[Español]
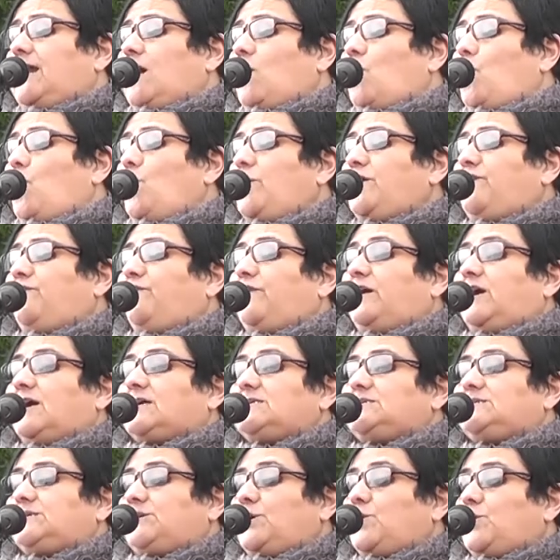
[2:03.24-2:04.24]
la
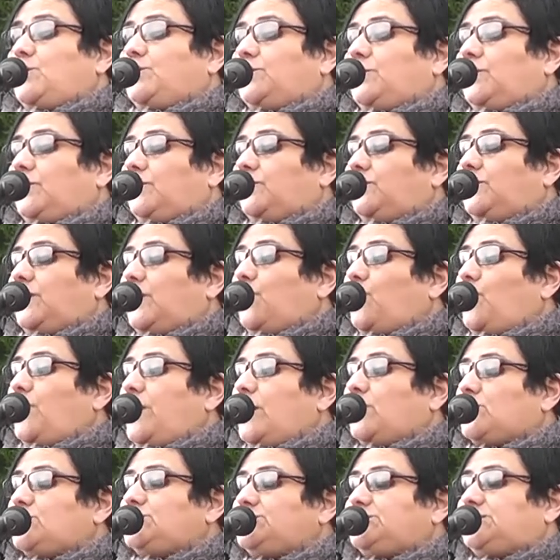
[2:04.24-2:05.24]
unificación de
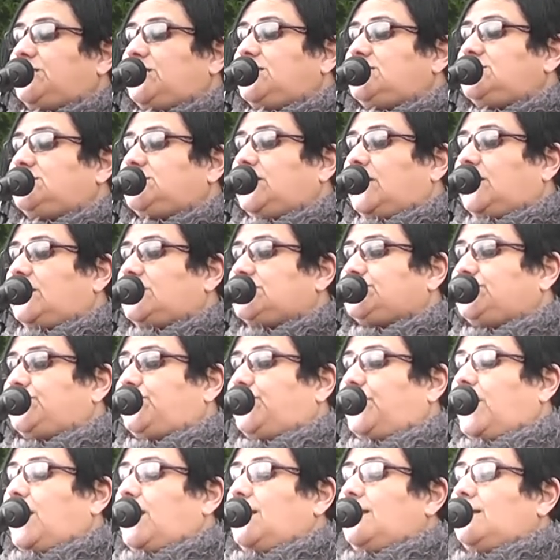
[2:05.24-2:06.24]
una conciencia
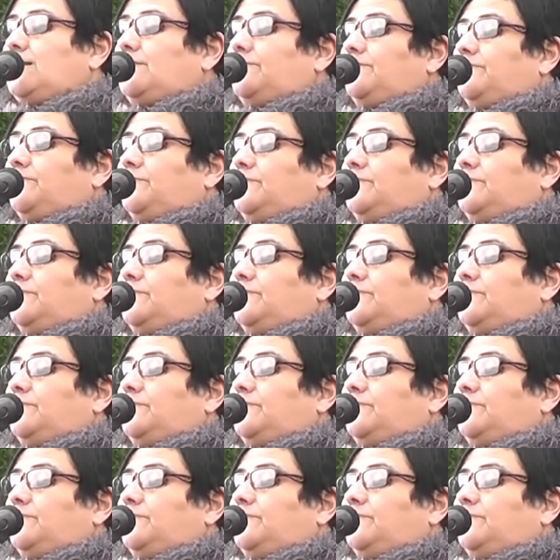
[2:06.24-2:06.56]
nacional,